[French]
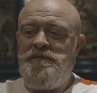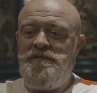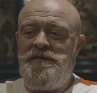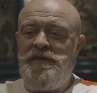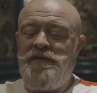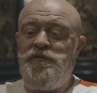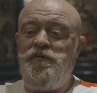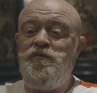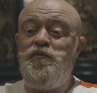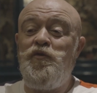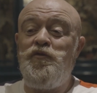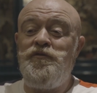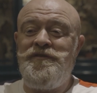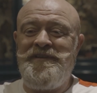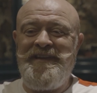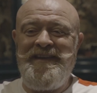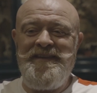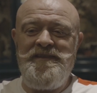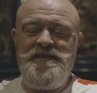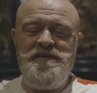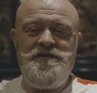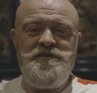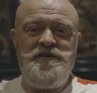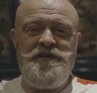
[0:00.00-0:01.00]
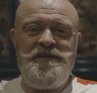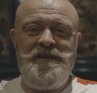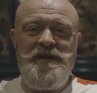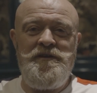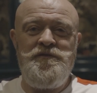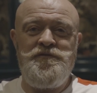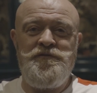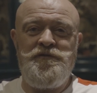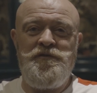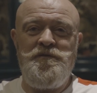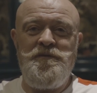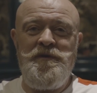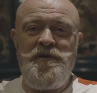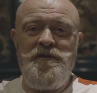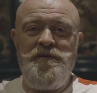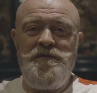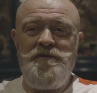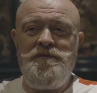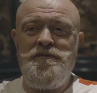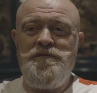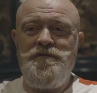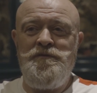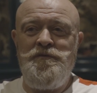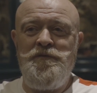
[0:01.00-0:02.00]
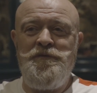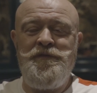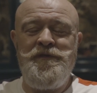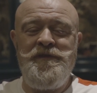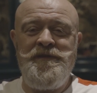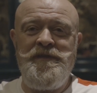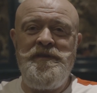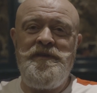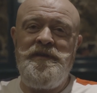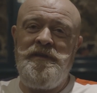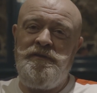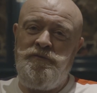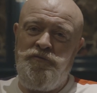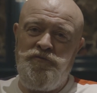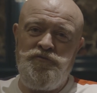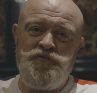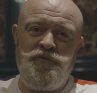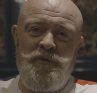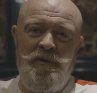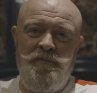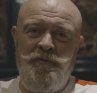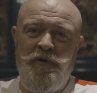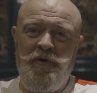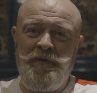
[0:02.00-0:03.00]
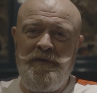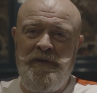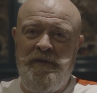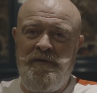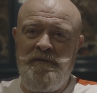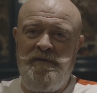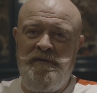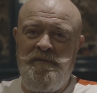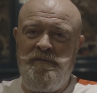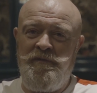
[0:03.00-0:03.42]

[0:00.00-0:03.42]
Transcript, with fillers: dans ce monde très digital, justement, le physique est toujours important.